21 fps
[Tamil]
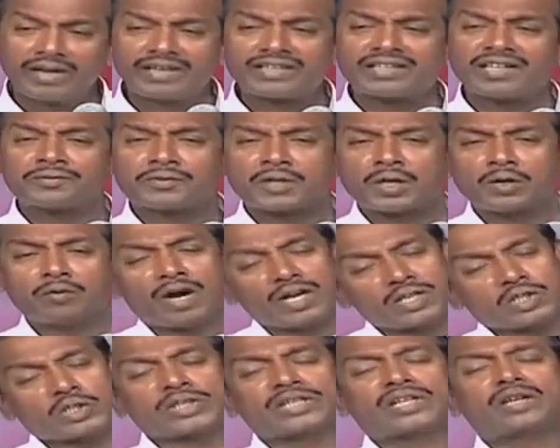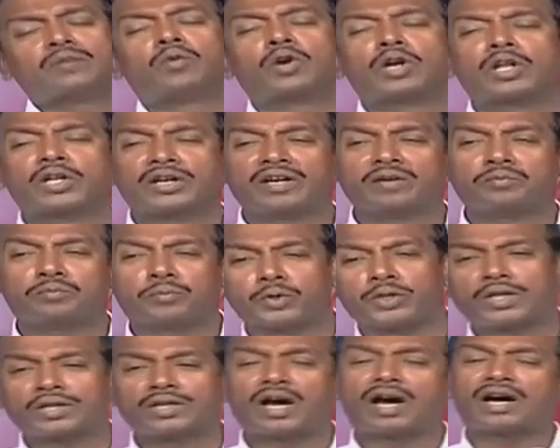வேதத்தை வாசிக்கும் பொழுது
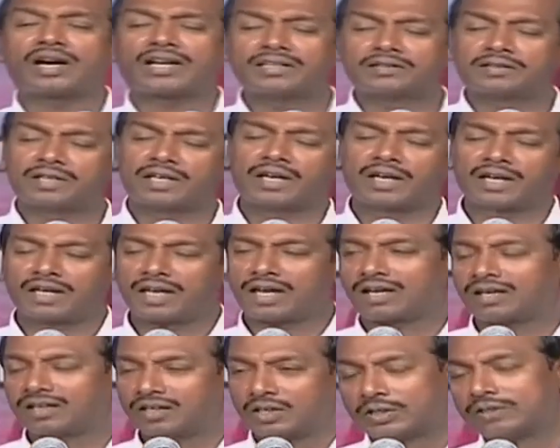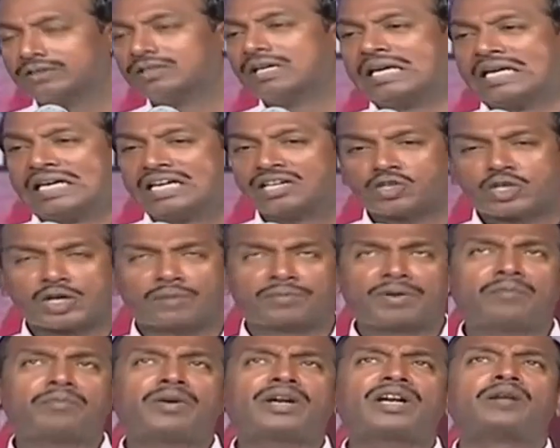புதிதாக தெரிகிறது
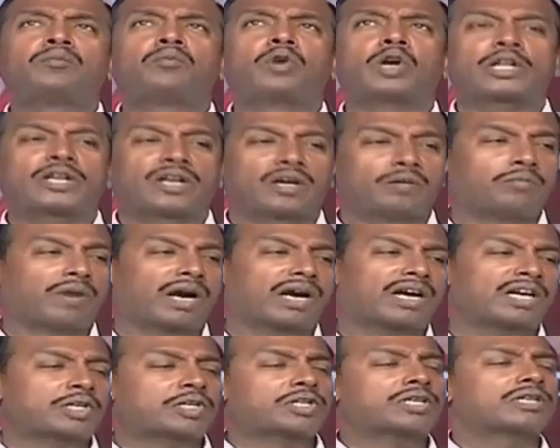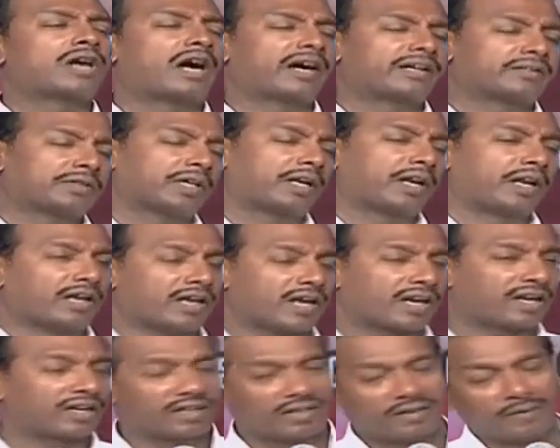ஜபம் பண்ணும் பொழுது மகிழ்ச்சியாய்
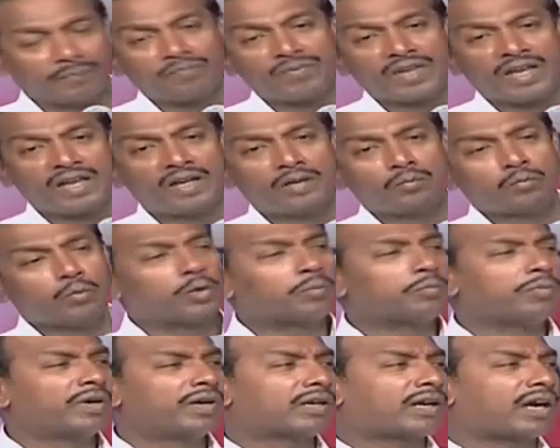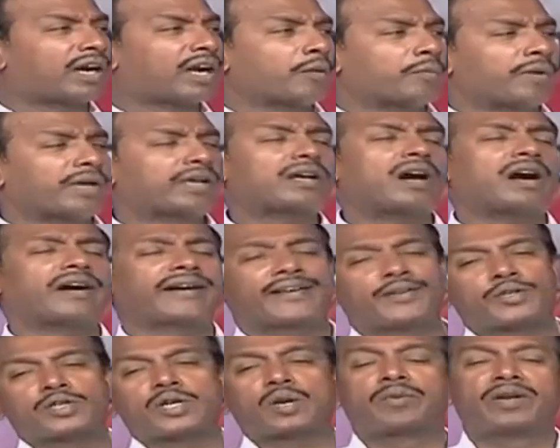தெரிகிறது முன்பு
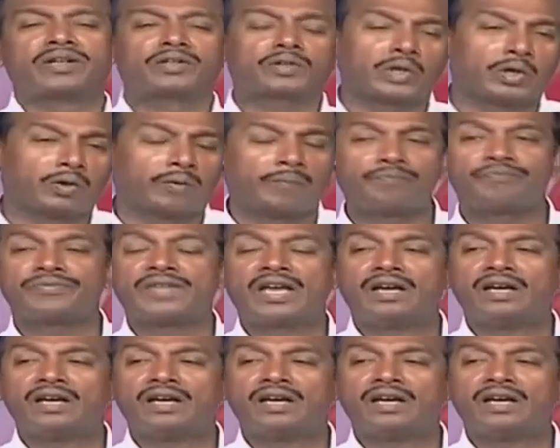கடமைக்காக ஜெபித்தோம்